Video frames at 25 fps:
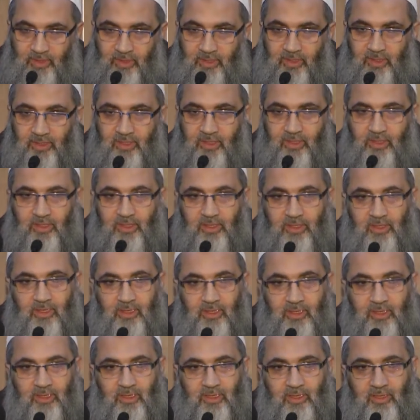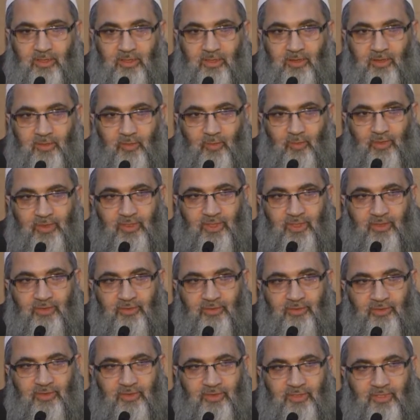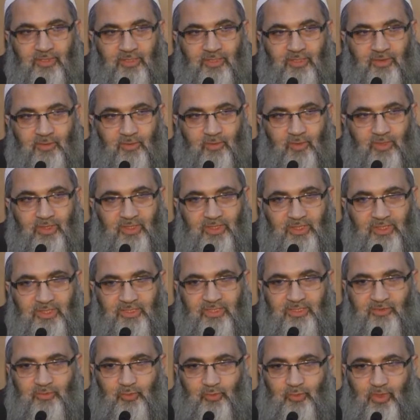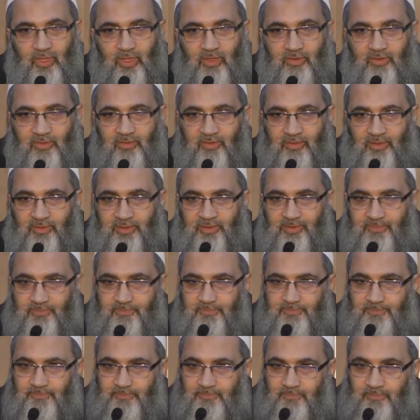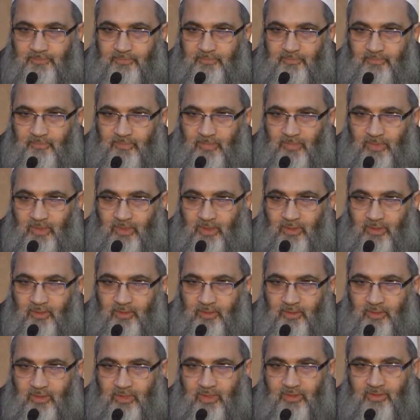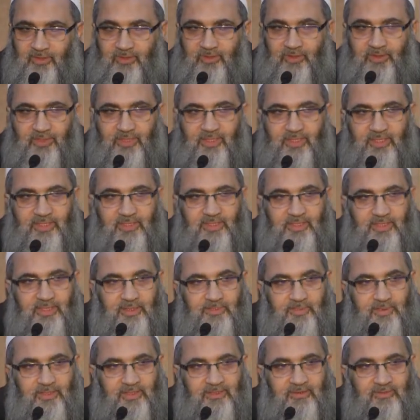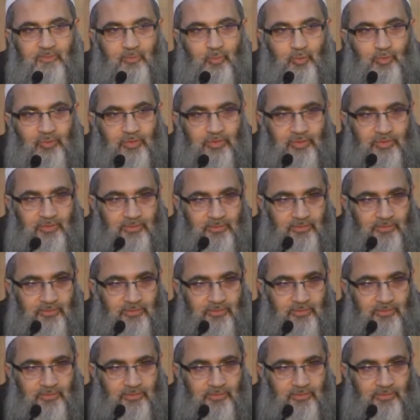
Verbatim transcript: آه والحنظلة واحدة الحنظل حنظل هذا نبات مر